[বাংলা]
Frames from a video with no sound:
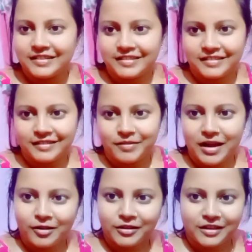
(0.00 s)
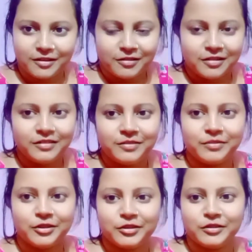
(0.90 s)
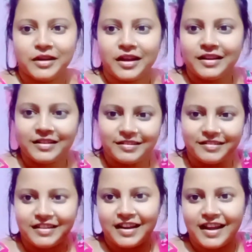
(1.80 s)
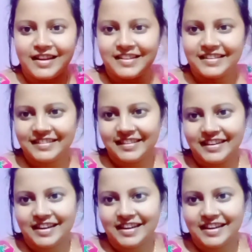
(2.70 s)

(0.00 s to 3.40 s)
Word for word: তো ভালো থেকো বন্ধুরা গুড নাইট দেখা